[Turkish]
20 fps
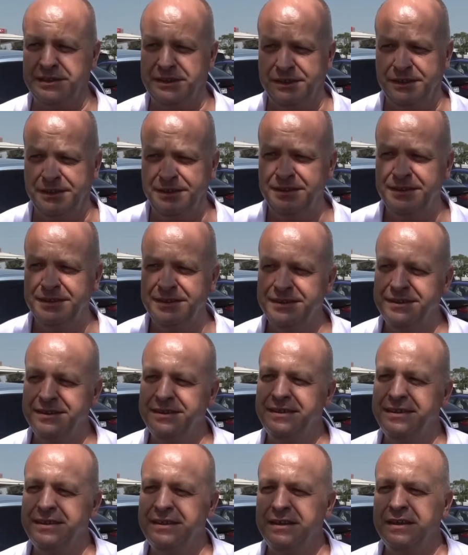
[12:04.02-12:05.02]
hızlıydı.
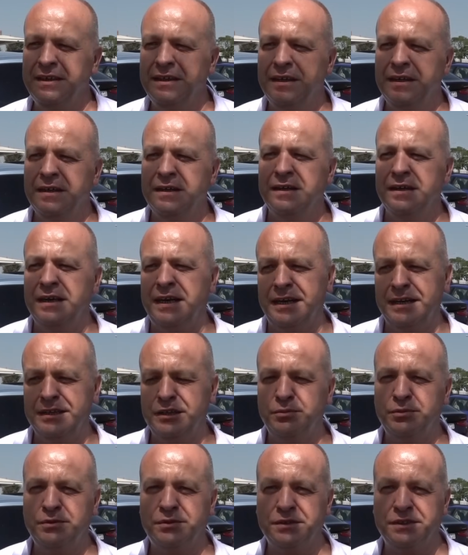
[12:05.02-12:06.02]

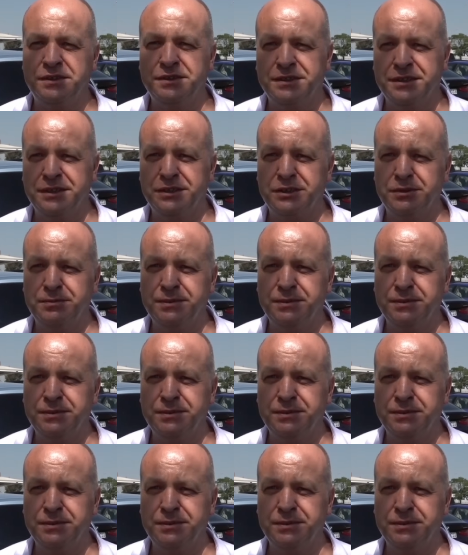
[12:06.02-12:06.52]
Herhangi bir sıkıntı